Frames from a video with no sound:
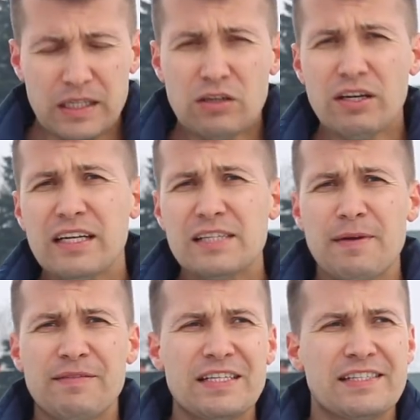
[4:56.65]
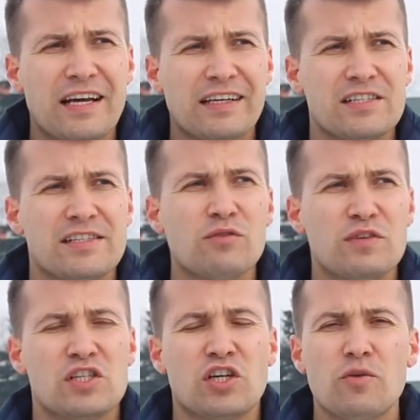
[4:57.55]
Kolejna sprawa jest taka, że
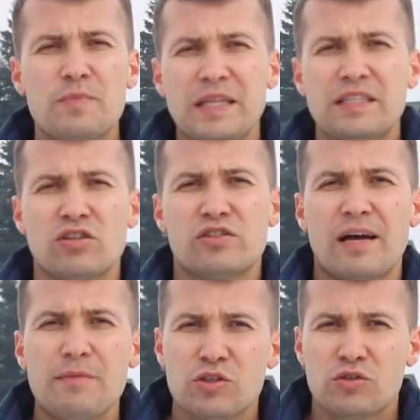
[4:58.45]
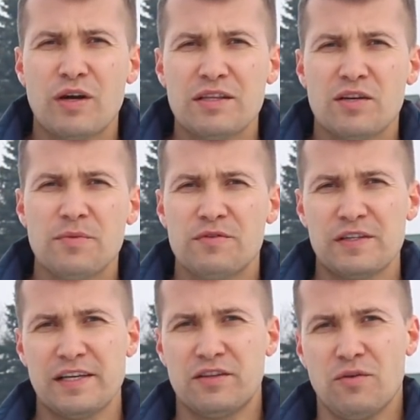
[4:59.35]
zauważ, że kobiety to samo dokładnie robią
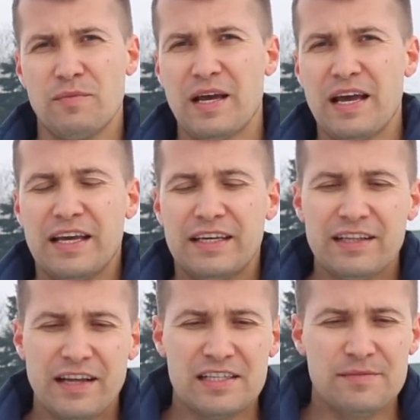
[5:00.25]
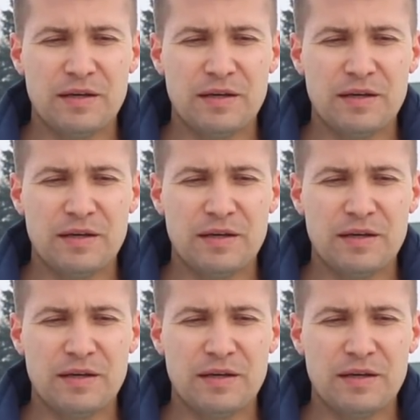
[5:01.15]
facetom. Ile razy